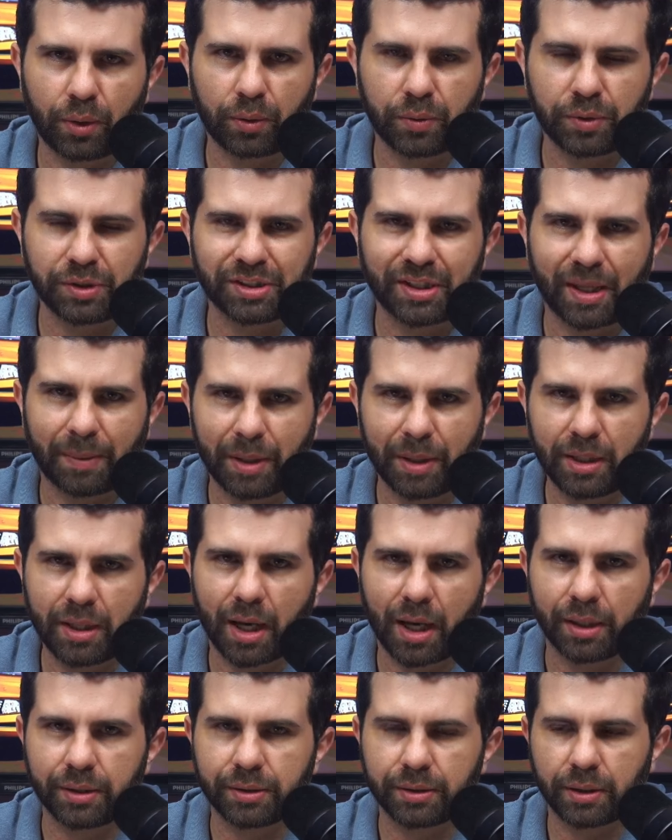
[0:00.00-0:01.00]
de
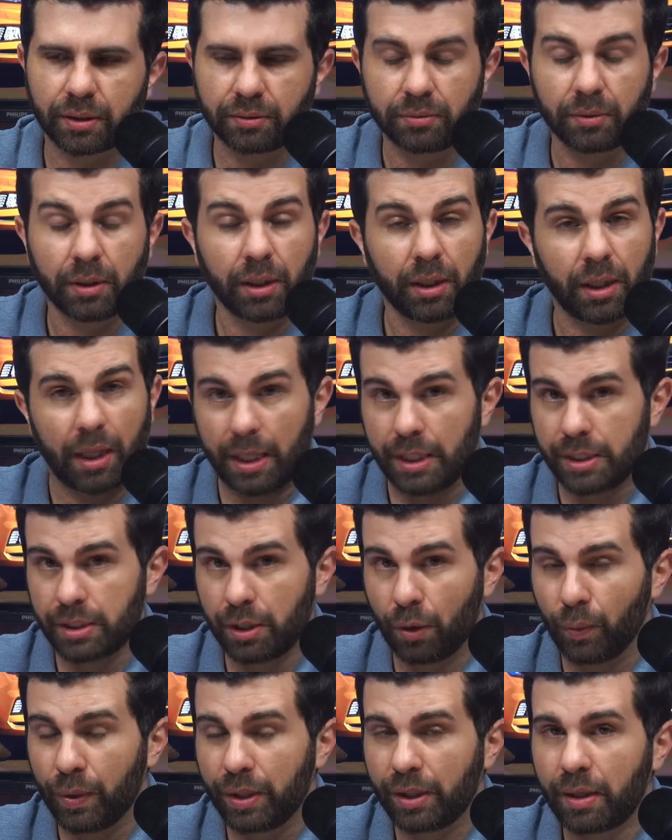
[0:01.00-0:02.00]
estabilidade. Então, isso é
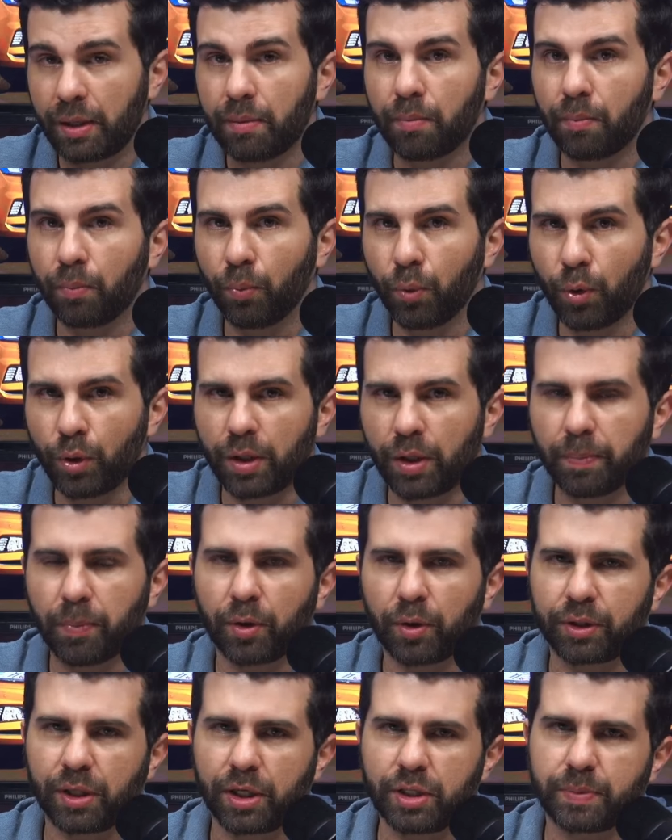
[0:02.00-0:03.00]
um item muito
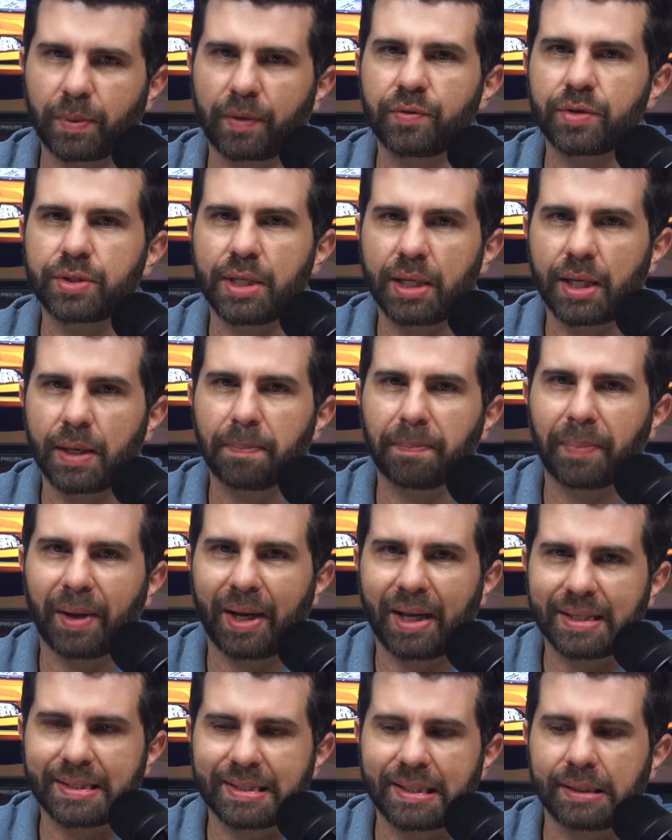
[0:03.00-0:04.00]
importante para você que
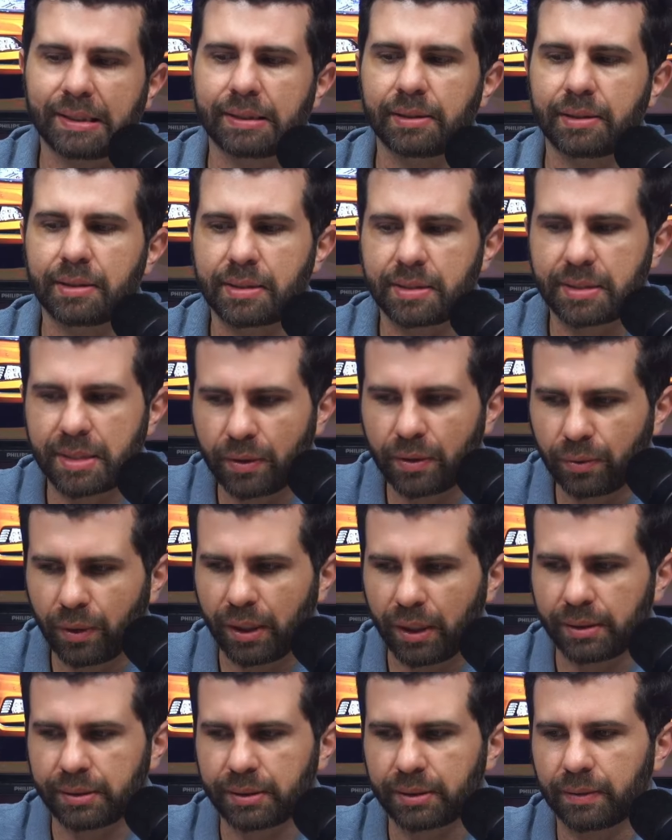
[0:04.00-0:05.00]
preza
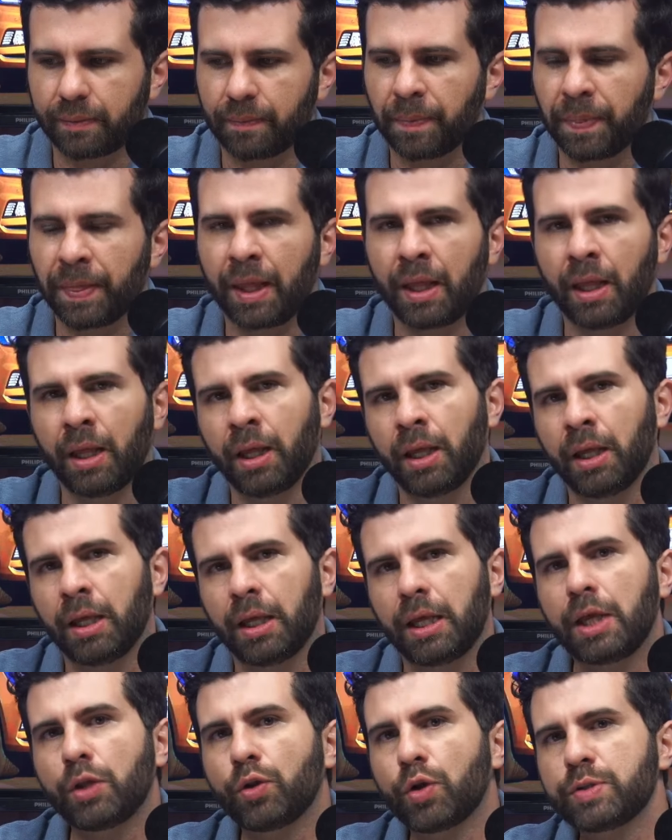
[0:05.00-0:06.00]
segurança.
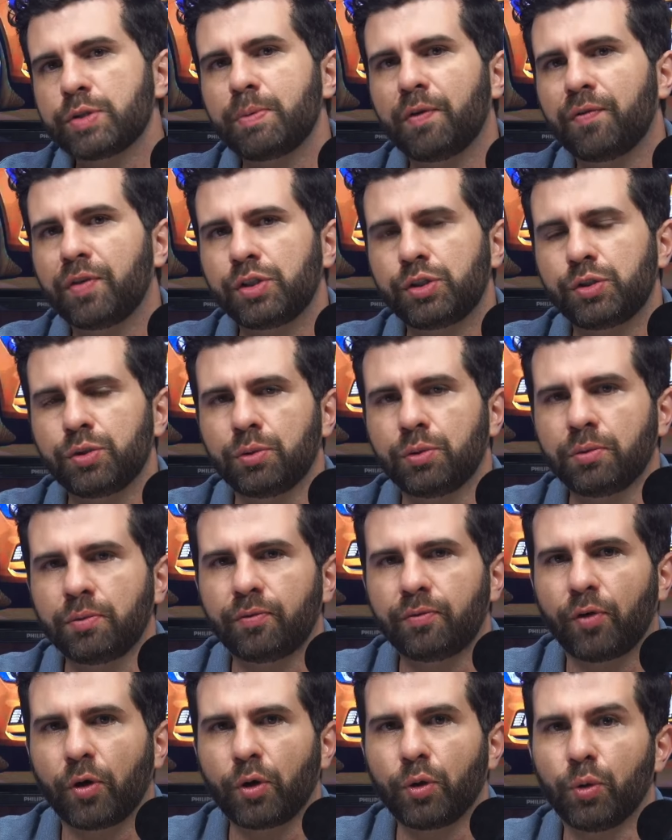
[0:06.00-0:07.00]
E 2021
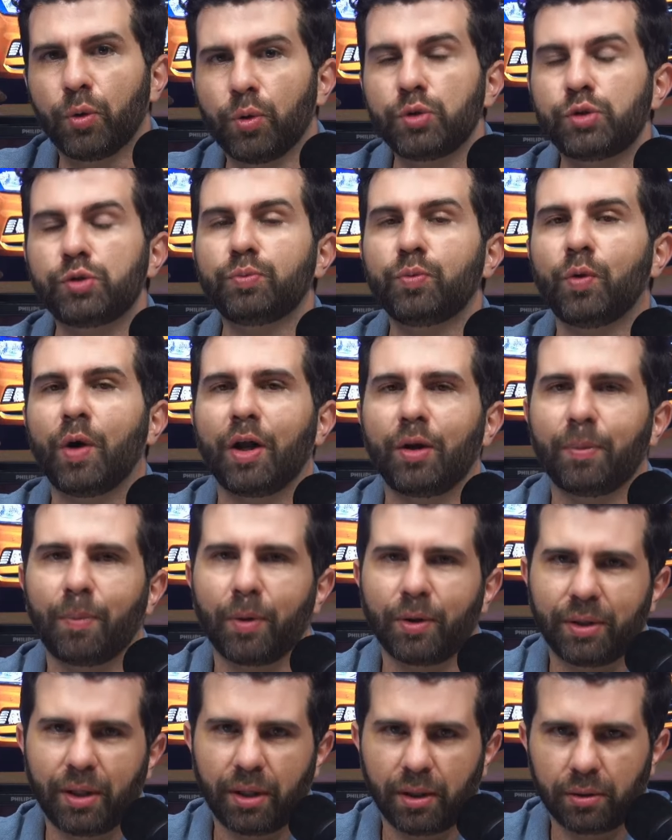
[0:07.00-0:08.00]
foi o último ano
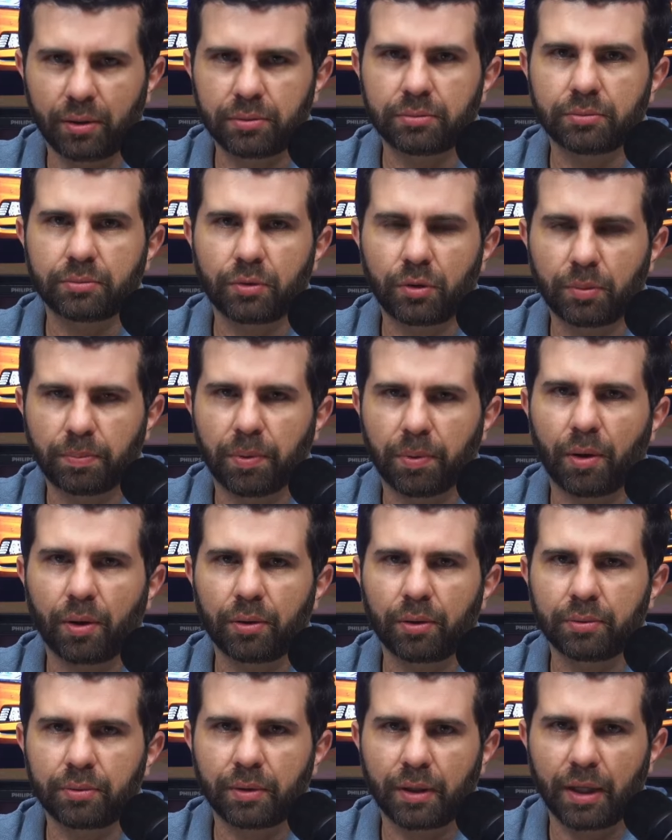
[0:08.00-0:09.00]
modelo do
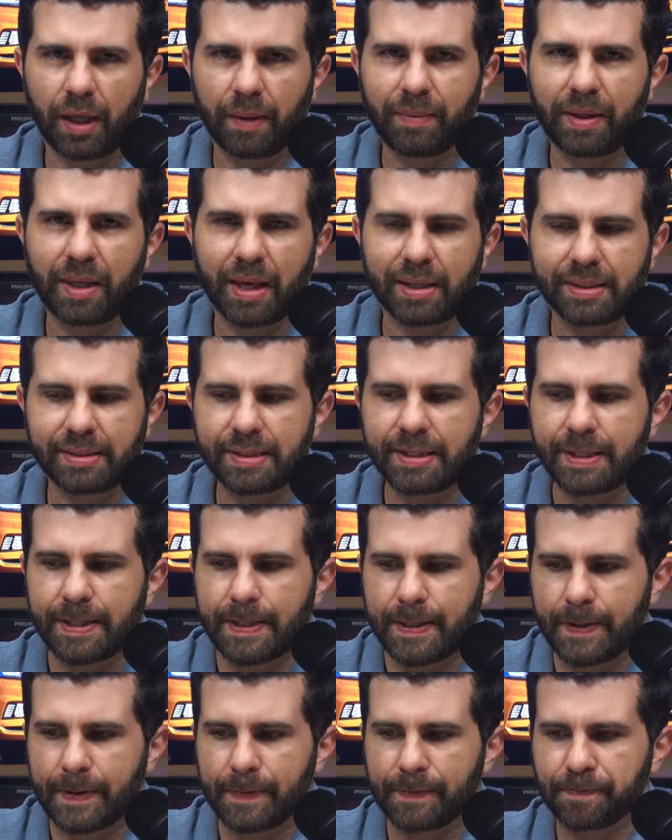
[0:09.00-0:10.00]
Polo
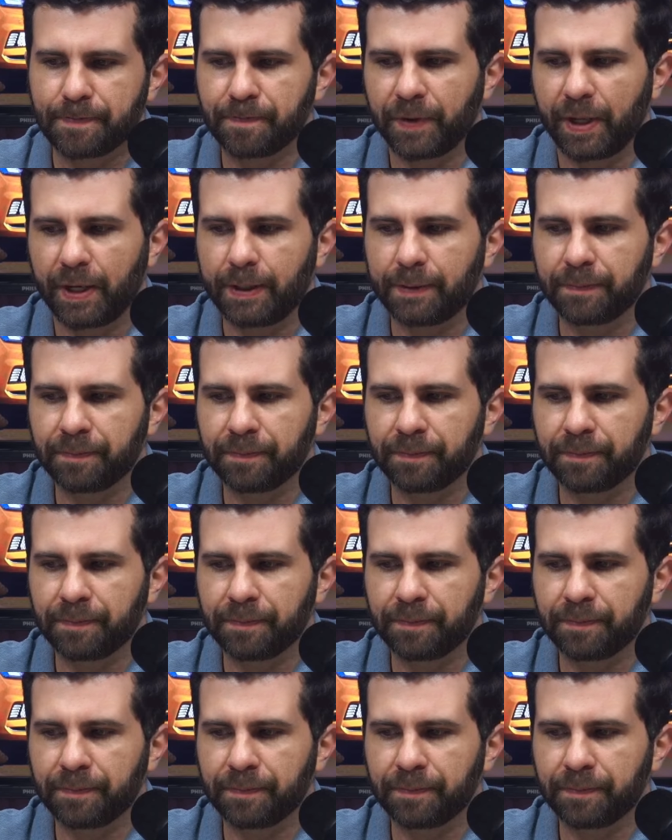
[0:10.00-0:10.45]
MSI, tá?